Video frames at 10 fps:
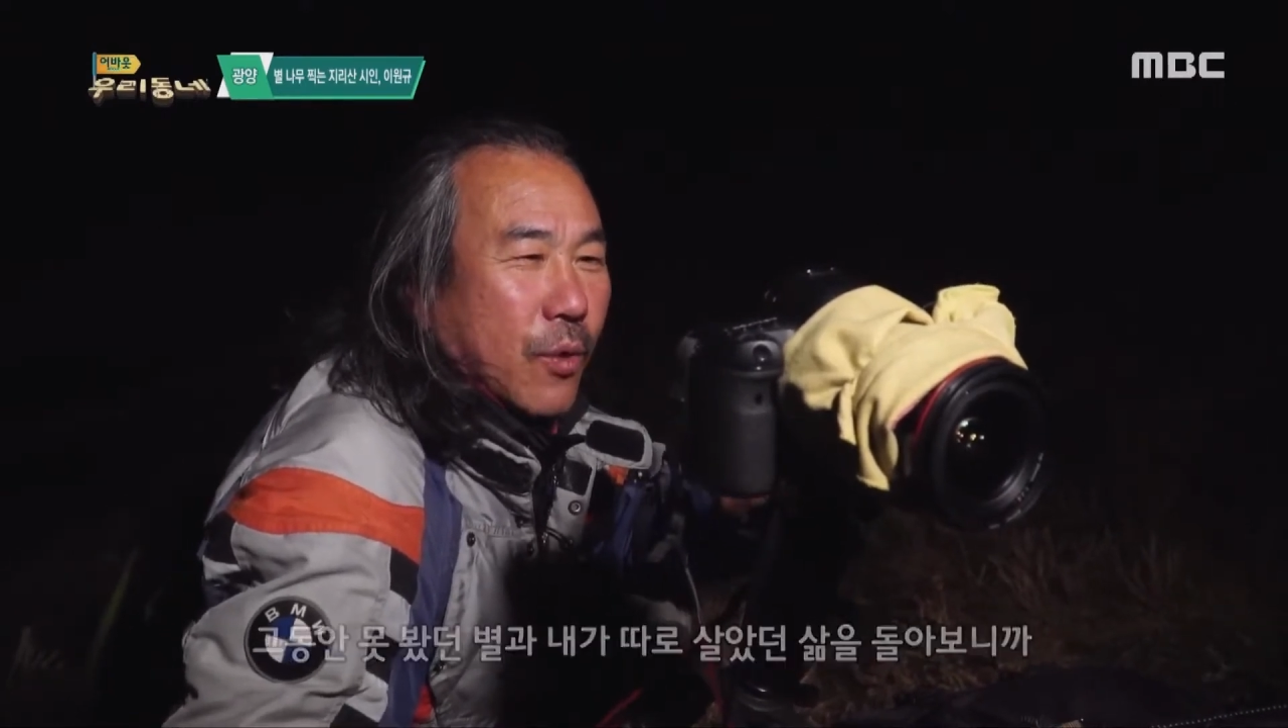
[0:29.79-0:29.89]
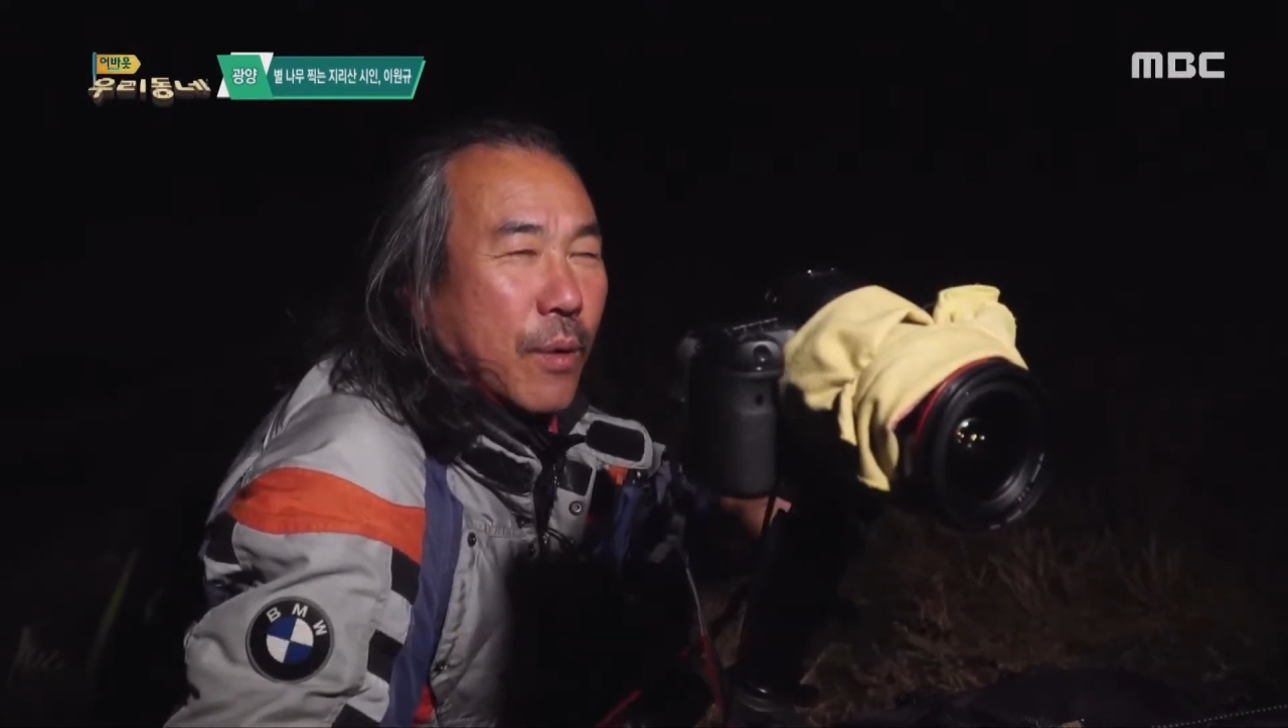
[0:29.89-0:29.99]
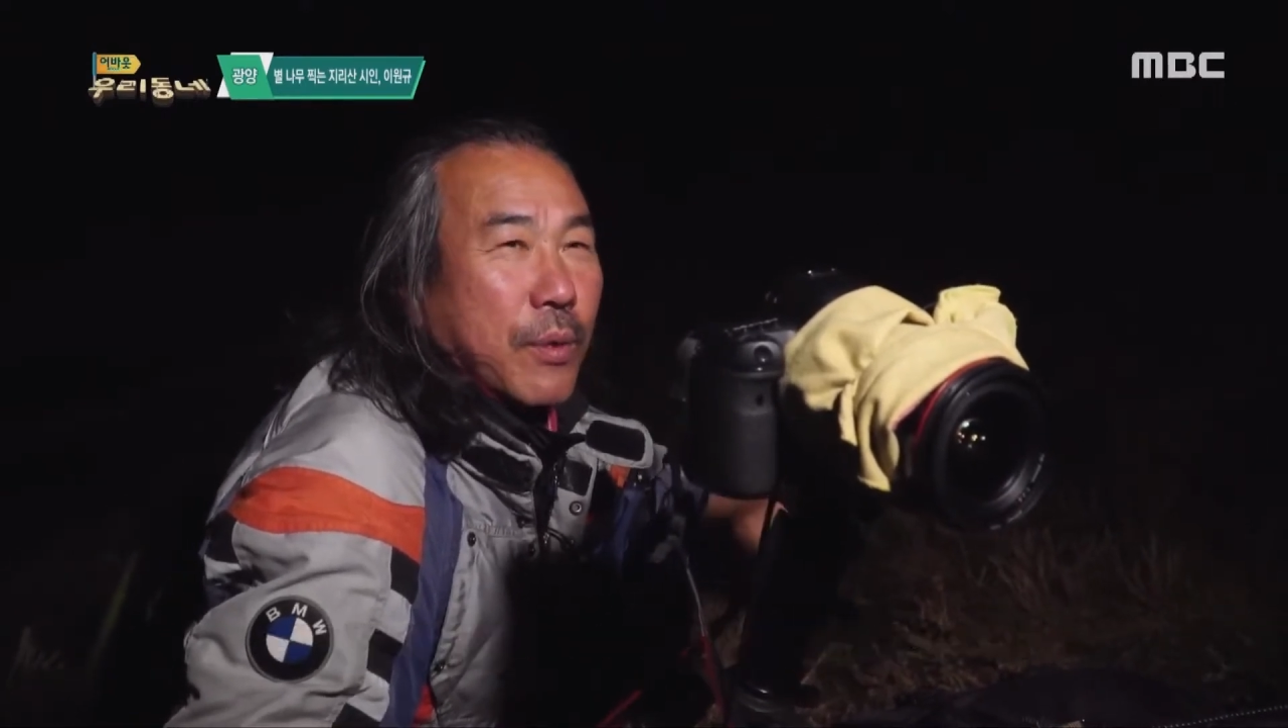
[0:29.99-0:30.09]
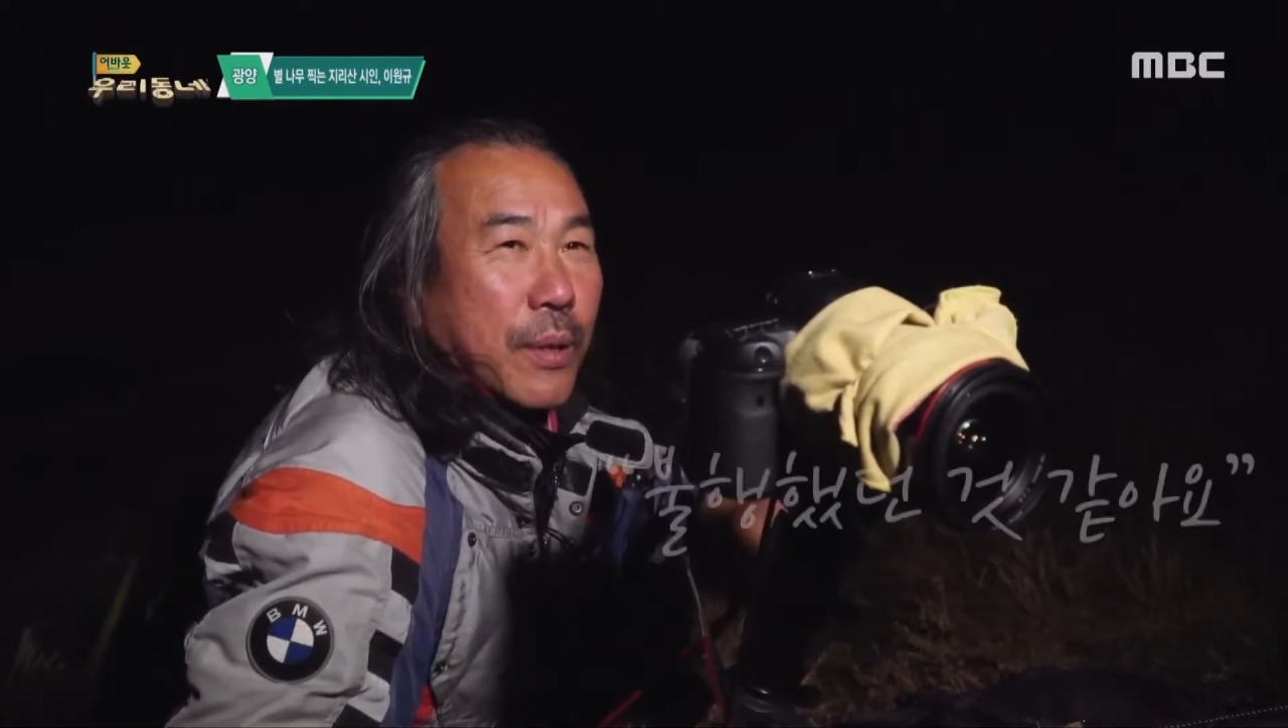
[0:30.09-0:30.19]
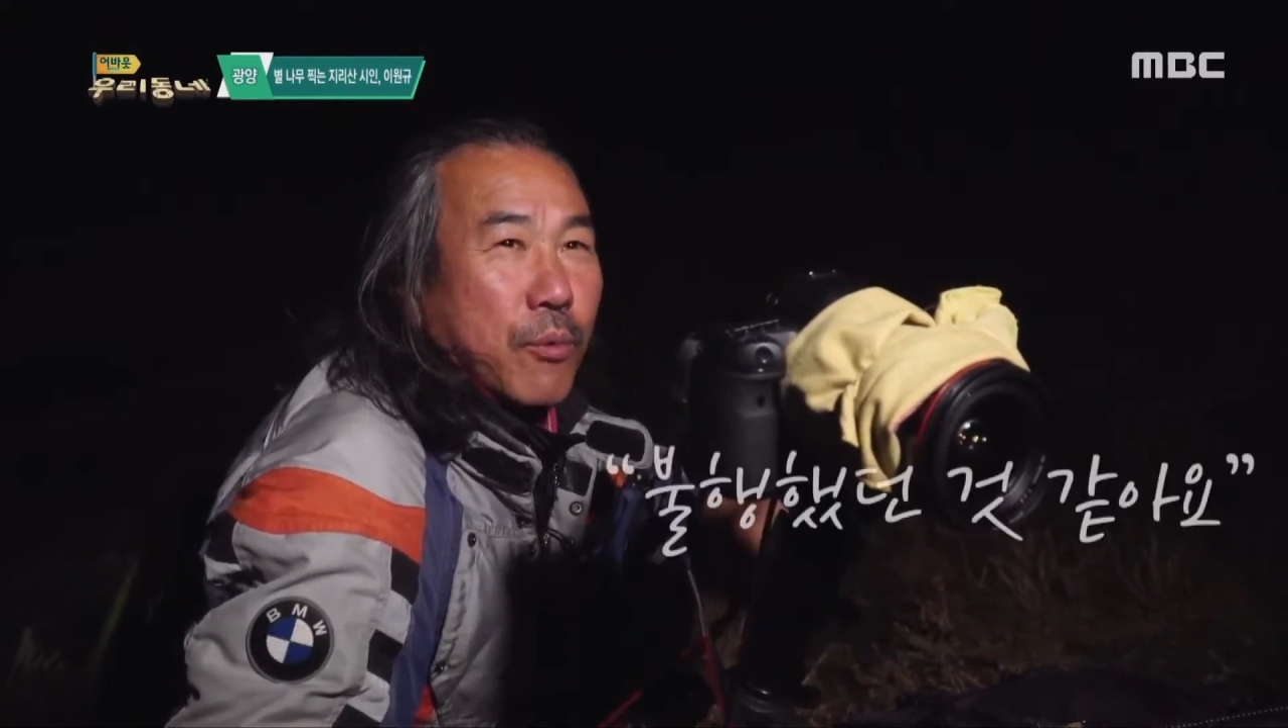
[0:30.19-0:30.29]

돌아보니까